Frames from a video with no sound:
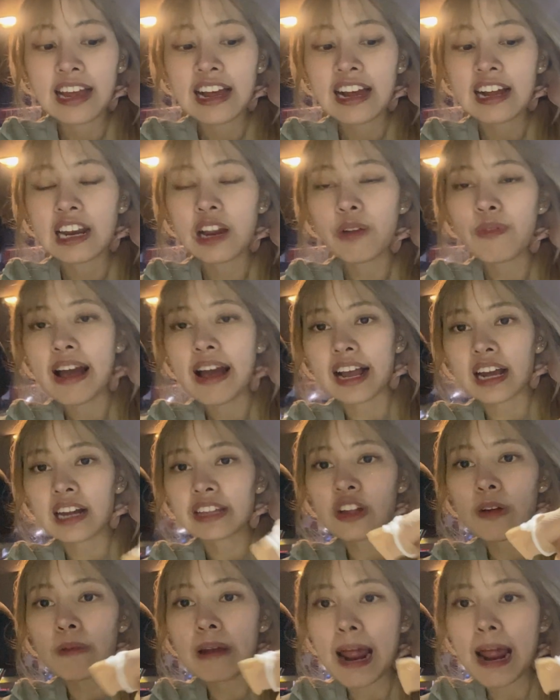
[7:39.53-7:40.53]
แล้ววายก็
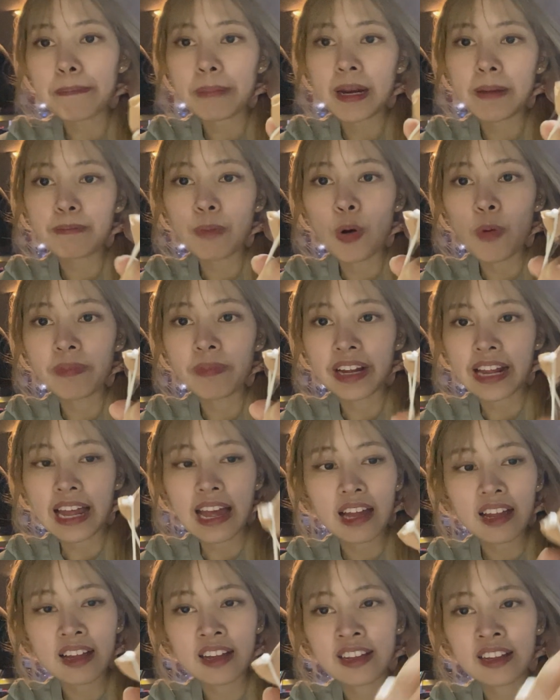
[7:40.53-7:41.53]
ต้องรัดเป็นปมอย่างเงี้ย
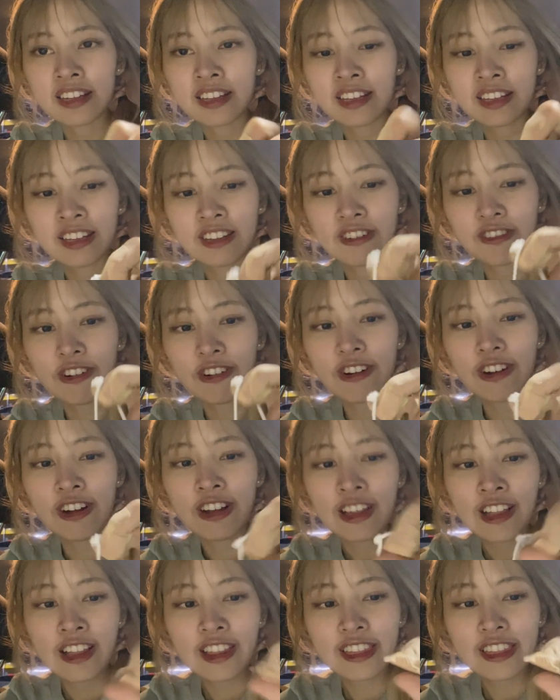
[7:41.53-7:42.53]

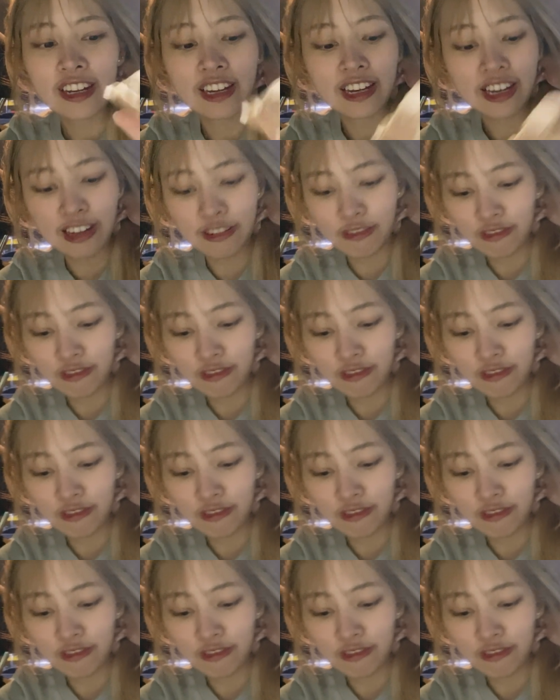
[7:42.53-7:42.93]
ติดนิ้ว